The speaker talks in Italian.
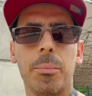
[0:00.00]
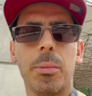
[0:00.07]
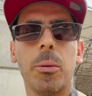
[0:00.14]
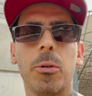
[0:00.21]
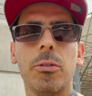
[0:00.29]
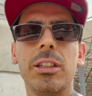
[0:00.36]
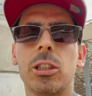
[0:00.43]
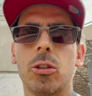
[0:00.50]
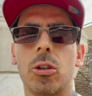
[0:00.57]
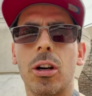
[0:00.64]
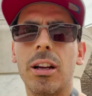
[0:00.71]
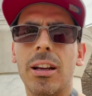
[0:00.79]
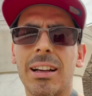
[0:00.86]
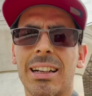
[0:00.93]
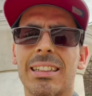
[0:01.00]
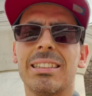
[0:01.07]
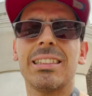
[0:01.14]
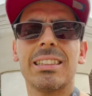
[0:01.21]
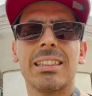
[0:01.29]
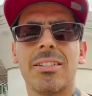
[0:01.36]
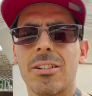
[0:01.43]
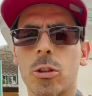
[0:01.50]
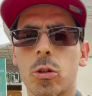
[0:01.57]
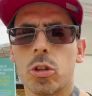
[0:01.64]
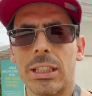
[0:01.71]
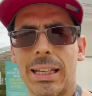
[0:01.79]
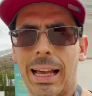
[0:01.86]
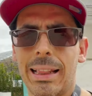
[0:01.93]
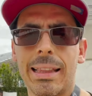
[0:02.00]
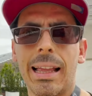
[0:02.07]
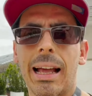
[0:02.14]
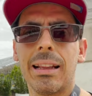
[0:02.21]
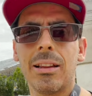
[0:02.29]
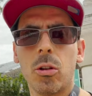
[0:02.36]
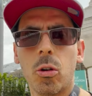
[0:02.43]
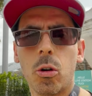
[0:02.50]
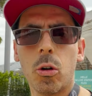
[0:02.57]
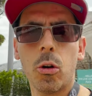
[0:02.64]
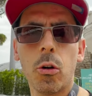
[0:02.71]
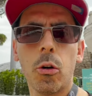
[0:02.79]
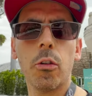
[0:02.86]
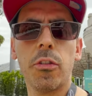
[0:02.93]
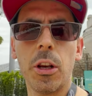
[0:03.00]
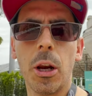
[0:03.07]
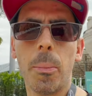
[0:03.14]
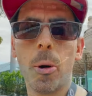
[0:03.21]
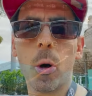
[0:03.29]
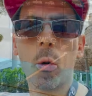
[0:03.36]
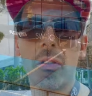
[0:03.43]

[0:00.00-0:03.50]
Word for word: Abbiamo visto che si stavano scaldando fino a poco